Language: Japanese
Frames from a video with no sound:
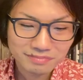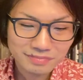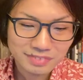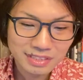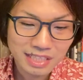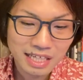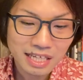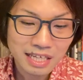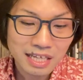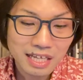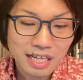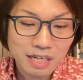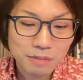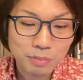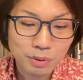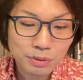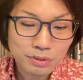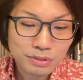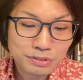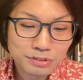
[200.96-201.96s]
で、
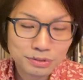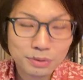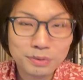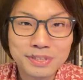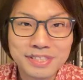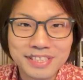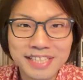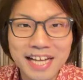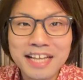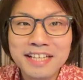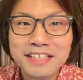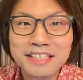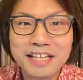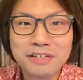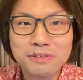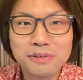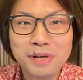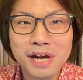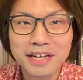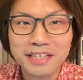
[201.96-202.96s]
僕、その在
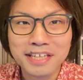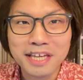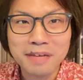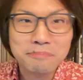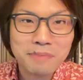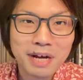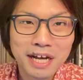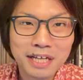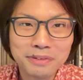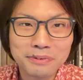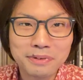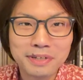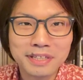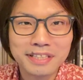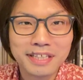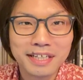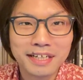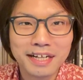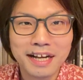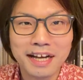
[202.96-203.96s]
宅派、現場派と言わ
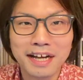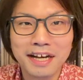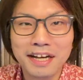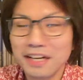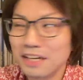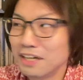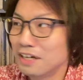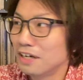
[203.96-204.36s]
れたら、